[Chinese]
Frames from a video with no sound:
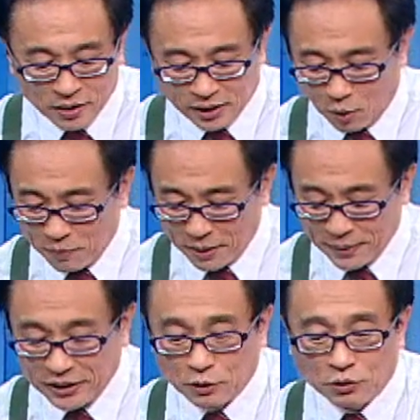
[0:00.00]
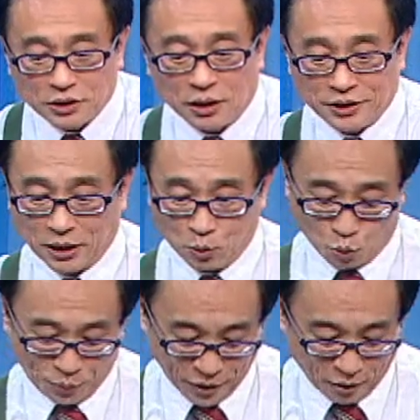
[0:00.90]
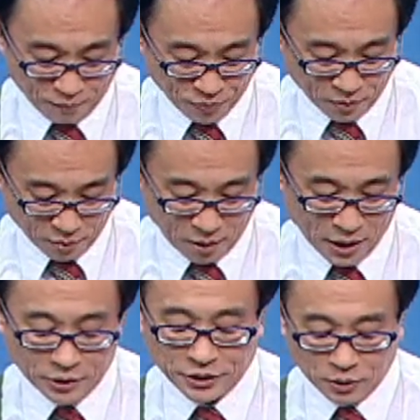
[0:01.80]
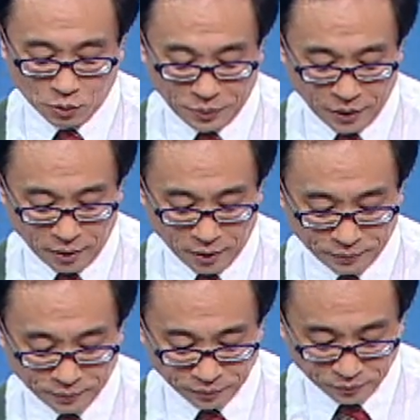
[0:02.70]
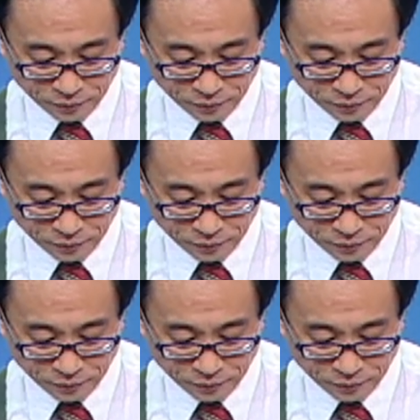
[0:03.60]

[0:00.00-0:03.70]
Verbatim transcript: 那我们每天都是要讲股票，对，还要讲股票，一千四百